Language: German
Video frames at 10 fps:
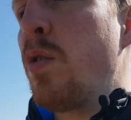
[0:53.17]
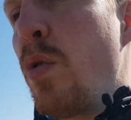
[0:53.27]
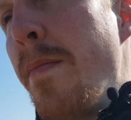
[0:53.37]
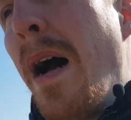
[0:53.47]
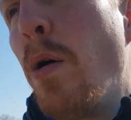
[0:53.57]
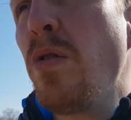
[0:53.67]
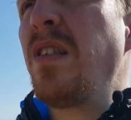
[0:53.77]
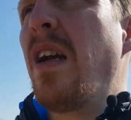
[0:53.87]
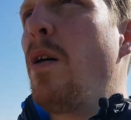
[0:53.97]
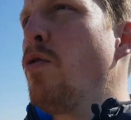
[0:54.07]
zu einem
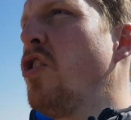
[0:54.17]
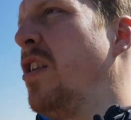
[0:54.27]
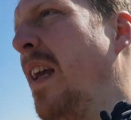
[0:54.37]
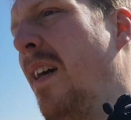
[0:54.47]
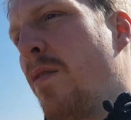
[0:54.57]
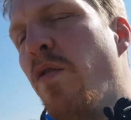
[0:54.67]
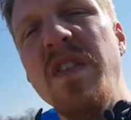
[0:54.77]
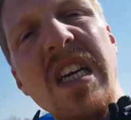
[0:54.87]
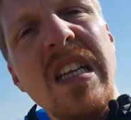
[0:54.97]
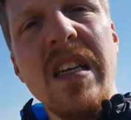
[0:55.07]
Austausch, der so
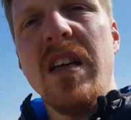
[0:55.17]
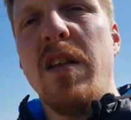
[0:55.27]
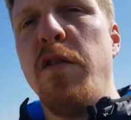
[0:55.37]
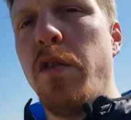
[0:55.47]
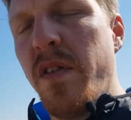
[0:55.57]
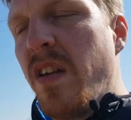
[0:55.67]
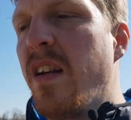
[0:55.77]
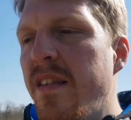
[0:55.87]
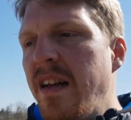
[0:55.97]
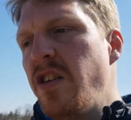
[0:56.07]
wichtig ist für unsere
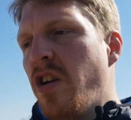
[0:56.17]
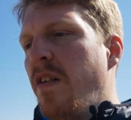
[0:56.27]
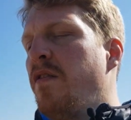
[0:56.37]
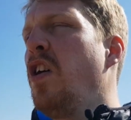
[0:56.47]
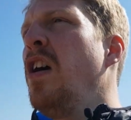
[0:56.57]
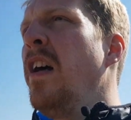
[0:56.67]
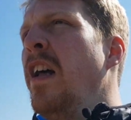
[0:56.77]
Gesellschaft.